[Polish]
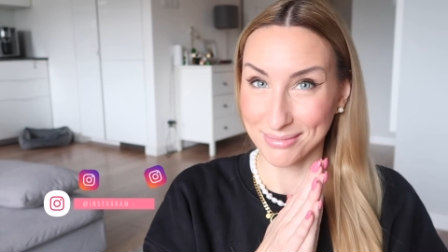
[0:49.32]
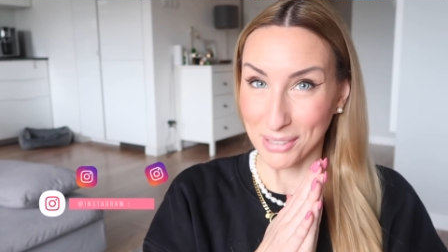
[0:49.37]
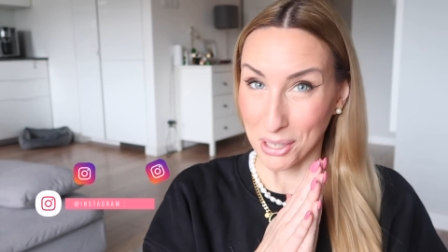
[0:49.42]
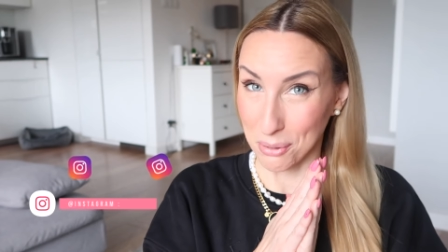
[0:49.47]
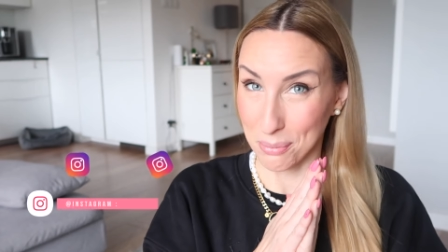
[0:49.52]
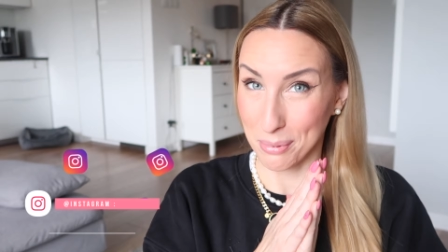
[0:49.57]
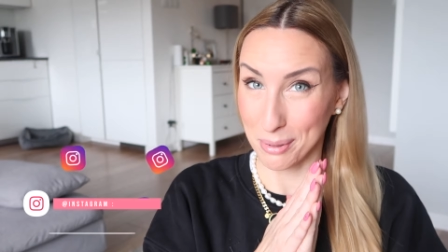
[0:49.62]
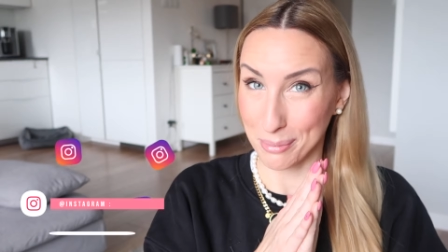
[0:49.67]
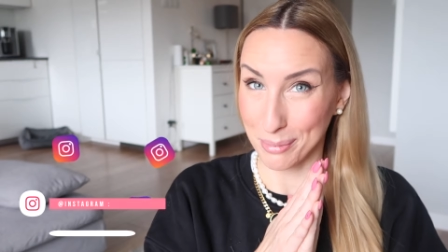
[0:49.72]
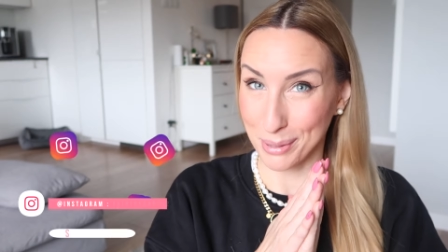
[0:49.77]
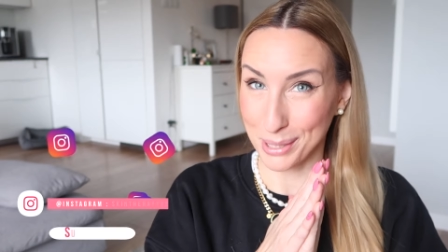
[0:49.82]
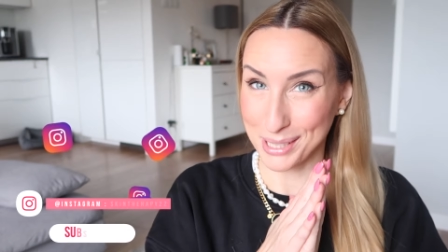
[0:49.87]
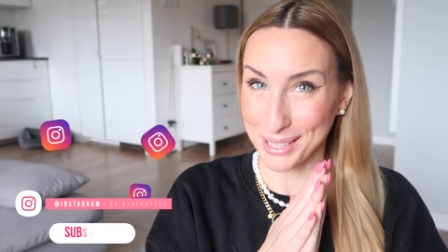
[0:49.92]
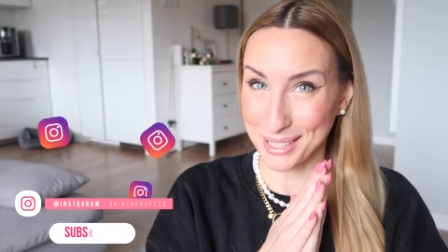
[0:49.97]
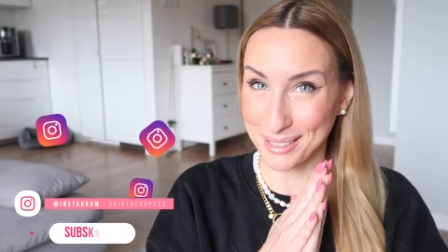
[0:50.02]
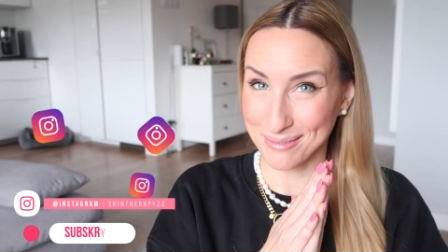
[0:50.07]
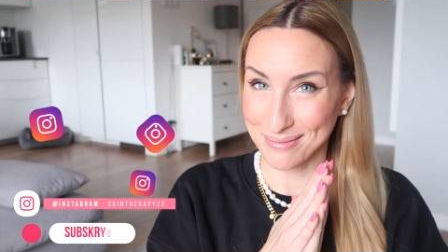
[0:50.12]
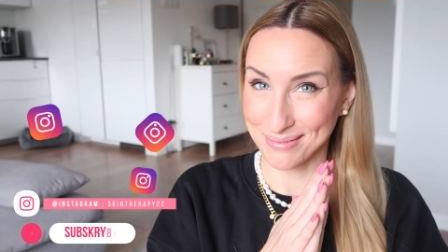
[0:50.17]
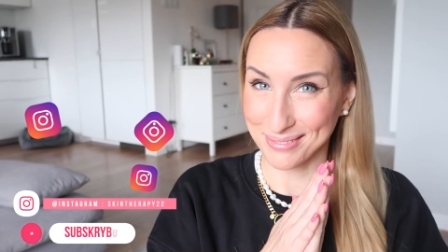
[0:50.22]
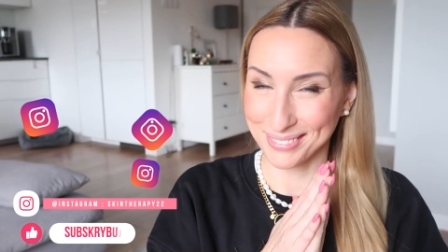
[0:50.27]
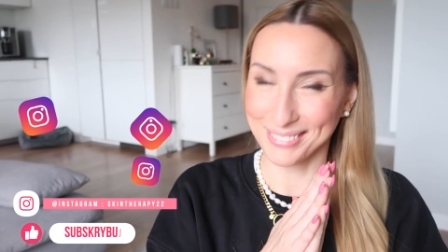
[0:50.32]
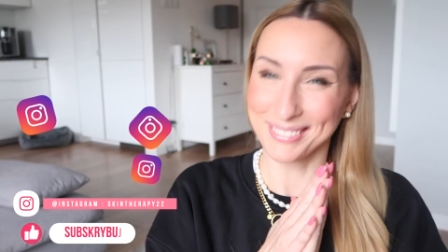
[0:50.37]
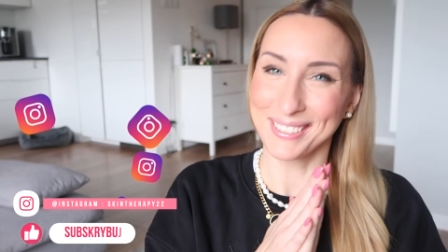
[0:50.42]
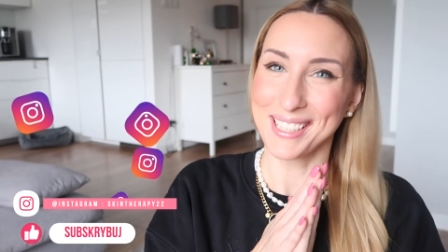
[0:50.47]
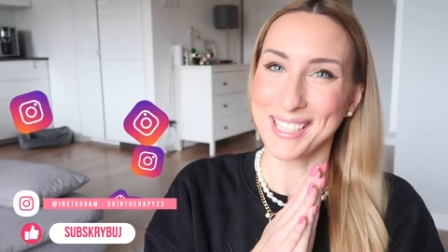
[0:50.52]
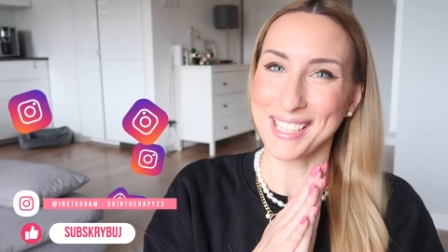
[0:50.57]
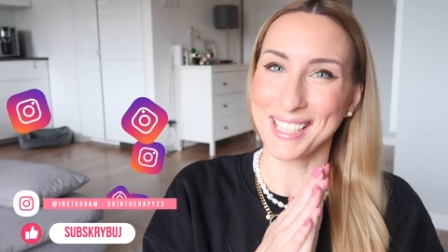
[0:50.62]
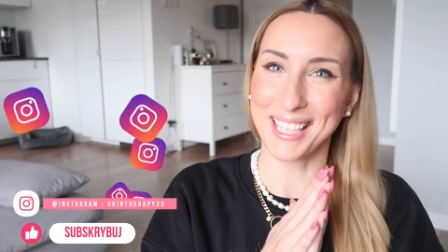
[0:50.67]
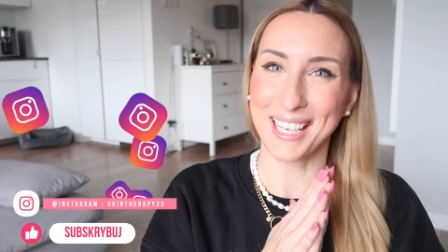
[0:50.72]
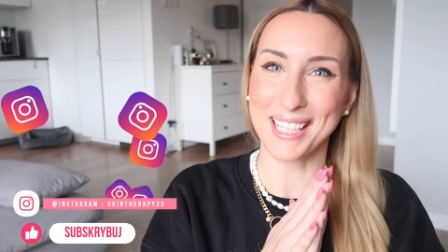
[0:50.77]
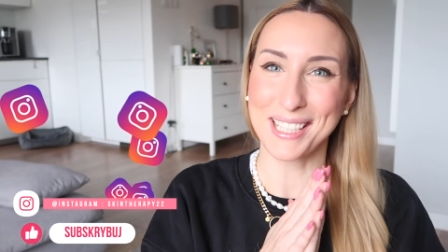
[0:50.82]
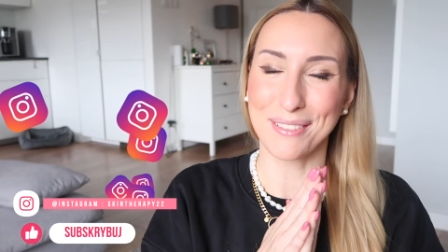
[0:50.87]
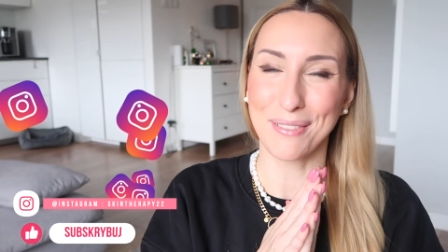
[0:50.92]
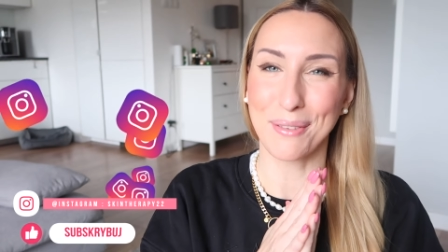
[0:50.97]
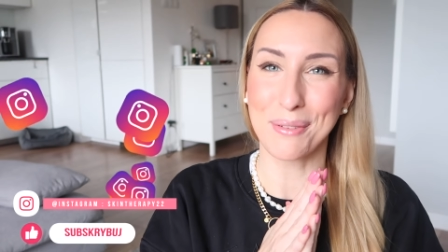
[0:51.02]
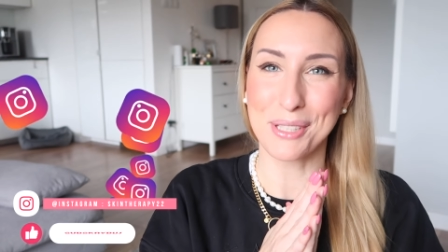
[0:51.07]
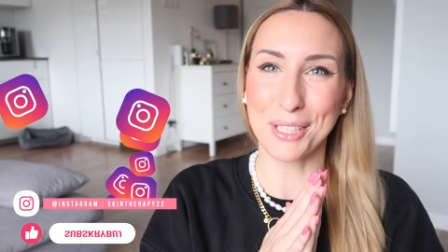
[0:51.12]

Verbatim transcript: open box. Mhm. Zdradzę Wam,